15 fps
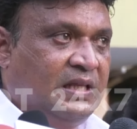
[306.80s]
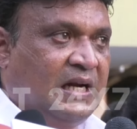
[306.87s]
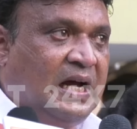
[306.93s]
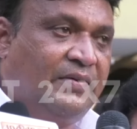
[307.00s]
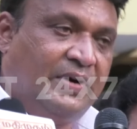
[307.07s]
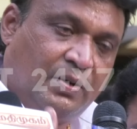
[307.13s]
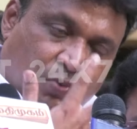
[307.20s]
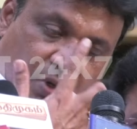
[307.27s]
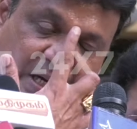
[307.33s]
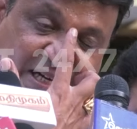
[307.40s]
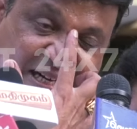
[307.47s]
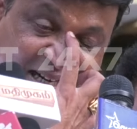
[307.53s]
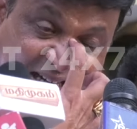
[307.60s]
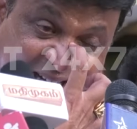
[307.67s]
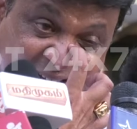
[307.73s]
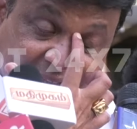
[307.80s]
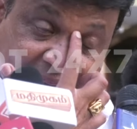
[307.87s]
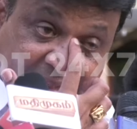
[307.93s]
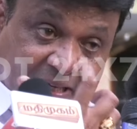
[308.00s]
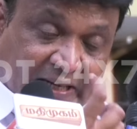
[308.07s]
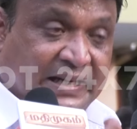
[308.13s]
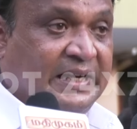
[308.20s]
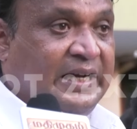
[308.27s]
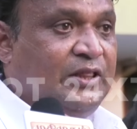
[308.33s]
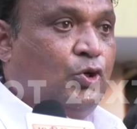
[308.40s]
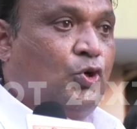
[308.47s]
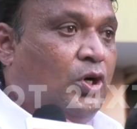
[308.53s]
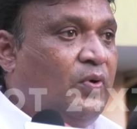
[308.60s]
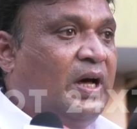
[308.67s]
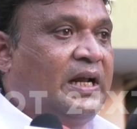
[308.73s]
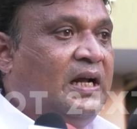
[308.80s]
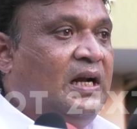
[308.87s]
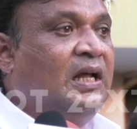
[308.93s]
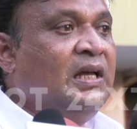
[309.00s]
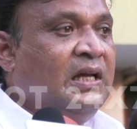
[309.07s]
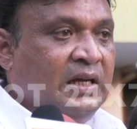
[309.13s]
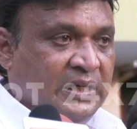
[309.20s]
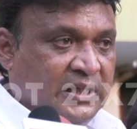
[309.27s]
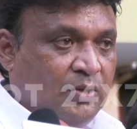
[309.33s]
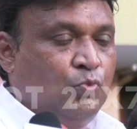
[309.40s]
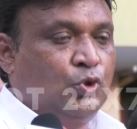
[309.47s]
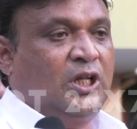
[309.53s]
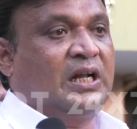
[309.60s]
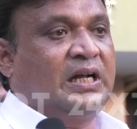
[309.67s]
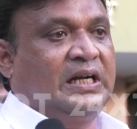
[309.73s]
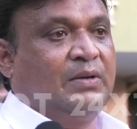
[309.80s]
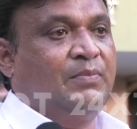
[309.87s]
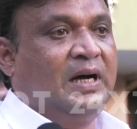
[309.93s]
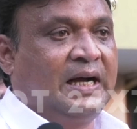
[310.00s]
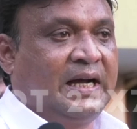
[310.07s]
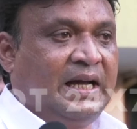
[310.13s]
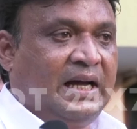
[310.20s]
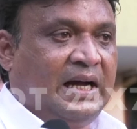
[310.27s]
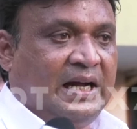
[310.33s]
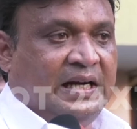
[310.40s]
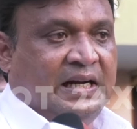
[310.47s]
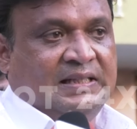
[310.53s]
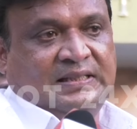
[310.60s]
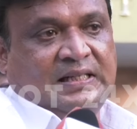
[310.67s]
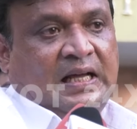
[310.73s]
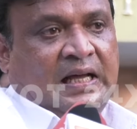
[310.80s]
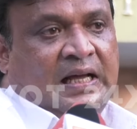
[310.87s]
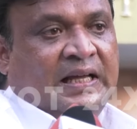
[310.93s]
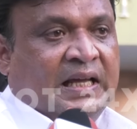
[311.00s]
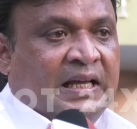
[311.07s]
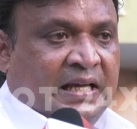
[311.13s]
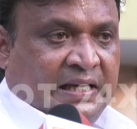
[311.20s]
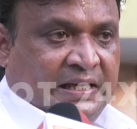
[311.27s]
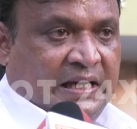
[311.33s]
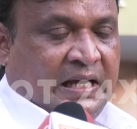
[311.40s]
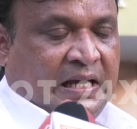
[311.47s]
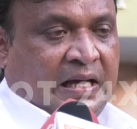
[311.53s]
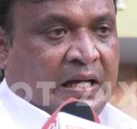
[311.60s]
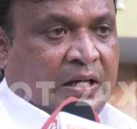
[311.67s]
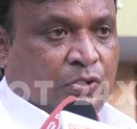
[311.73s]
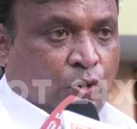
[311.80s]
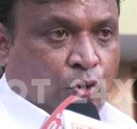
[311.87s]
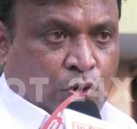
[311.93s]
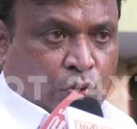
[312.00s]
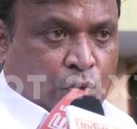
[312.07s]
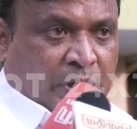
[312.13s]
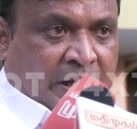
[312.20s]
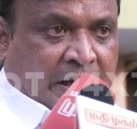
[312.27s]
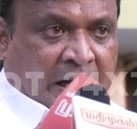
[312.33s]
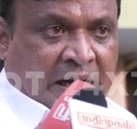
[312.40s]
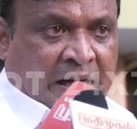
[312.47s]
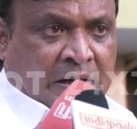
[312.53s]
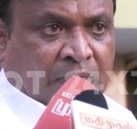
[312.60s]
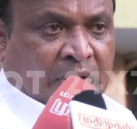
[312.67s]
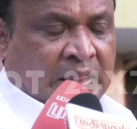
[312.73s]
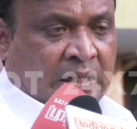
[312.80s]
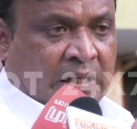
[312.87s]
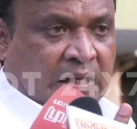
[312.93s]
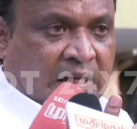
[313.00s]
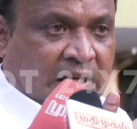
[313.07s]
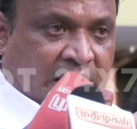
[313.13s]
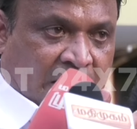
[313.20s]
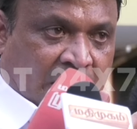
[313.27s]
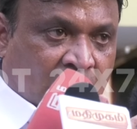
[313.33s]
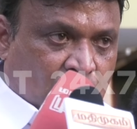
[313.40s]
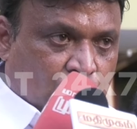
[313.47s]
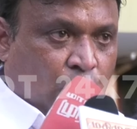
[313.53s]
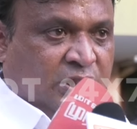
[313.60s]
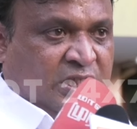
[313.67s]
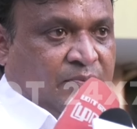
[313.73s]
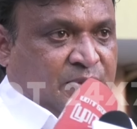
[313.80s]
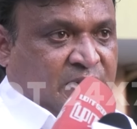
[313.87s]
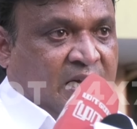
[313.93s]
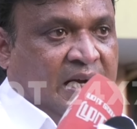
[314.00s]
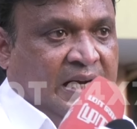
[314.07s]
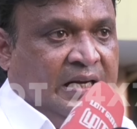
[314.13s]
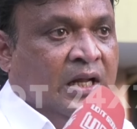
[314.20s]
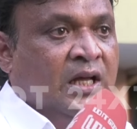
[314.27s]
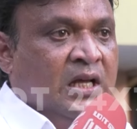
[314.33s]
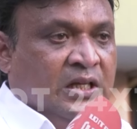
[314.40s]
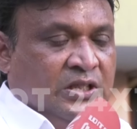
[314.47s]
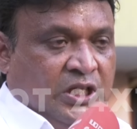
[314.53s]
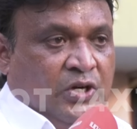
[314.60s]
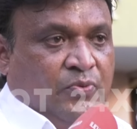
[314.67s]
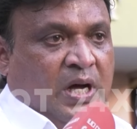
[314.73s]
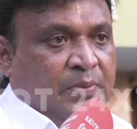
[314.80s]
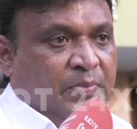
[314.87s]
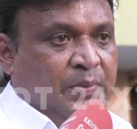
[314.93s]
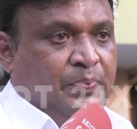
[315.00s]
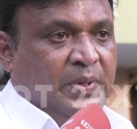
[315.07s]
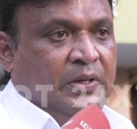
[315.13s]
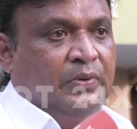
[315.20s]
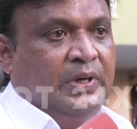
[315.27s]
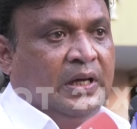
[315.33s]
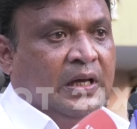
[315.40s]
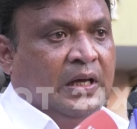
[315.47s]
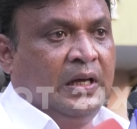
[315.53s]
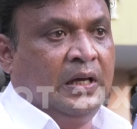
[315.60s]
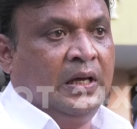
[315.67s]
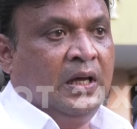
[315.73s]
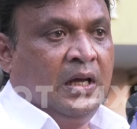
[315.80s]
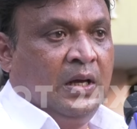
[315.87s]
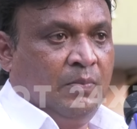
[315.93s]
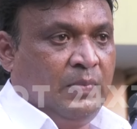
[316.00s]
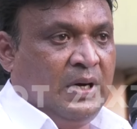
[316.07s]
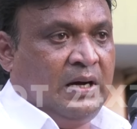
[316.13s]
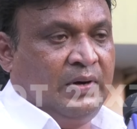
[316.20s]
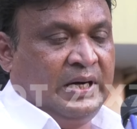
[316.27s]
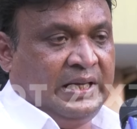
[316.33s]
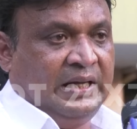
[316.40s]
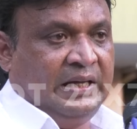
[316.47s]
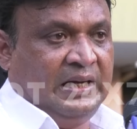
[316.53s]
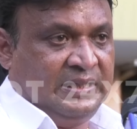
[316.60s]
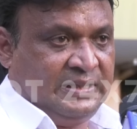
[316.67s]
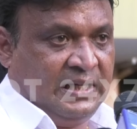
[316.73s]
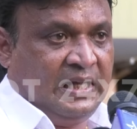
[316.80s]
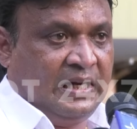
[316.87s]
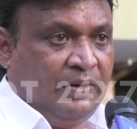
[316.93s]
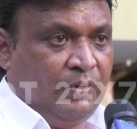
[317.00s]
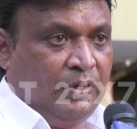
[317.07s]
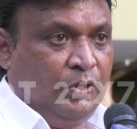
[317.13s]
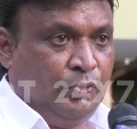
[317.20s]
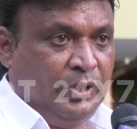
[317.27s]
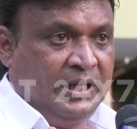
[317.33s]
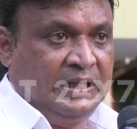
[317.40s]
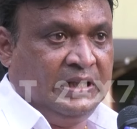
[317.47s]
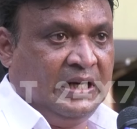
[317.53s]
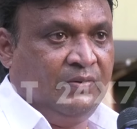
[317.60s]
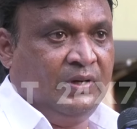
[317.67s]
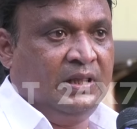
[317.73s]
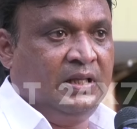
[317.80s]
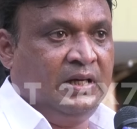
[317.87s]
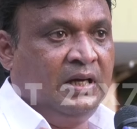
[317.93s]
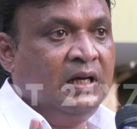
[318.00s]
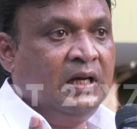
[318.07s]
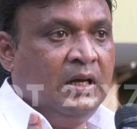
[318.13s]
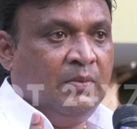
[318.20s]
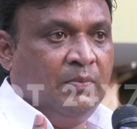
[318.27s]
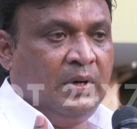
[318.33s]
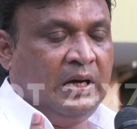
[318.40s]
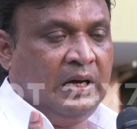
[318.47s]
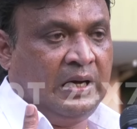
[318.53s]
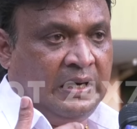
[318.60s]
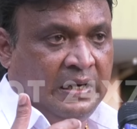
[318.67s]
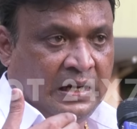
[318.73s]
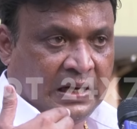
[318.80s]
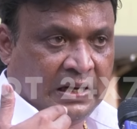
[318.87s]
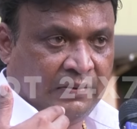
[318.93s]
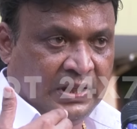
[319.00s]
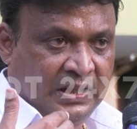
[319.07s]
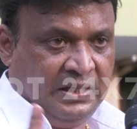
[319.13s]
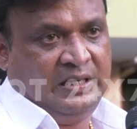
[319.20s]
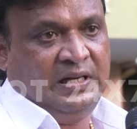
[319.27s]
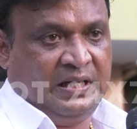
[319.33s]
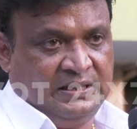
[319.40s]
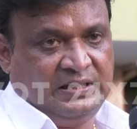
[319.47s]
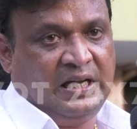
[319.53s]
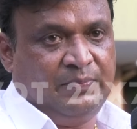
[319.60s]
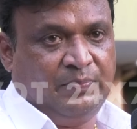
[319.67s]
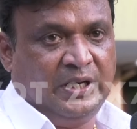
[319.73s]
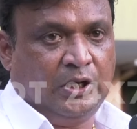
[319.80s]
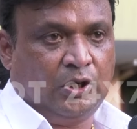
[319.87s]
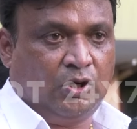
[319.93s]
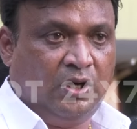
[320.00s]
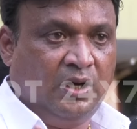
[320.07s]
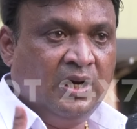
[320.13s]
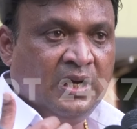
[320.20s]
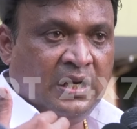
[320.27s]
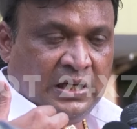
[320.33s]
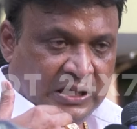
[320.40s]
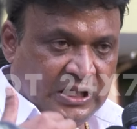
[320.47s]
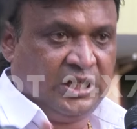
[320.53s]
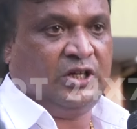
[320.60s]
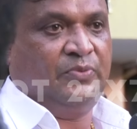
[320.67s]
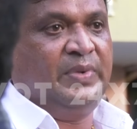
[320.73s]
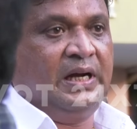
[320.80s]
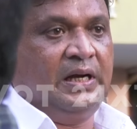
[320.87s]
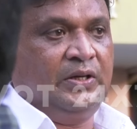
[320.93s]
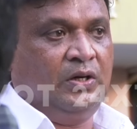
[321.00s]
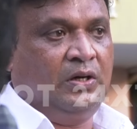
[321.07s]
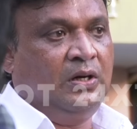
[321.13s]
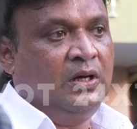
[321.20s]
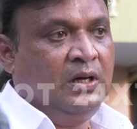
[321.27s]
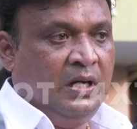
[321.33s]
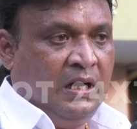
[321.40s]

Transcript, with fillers: திராவிட முன்னேற்ற கழகத்தில் இணைத்துக் கொள்வார்கள் இதில் முதல் கட்டமாக அண்ணன் தூத்துக்குடி அண்ணன் வந்து ஜோசப் ஸ்டாலின் சிறுபான்மை பிரிவு மாவட்ட இணை செயலர் அவர்களுடைய இதில் வந்து நாங்கள் வந்து இன்னைக்கு ஜாயின் பண்ணியிருக்கிறோம் இதுக்கு மேலேயும்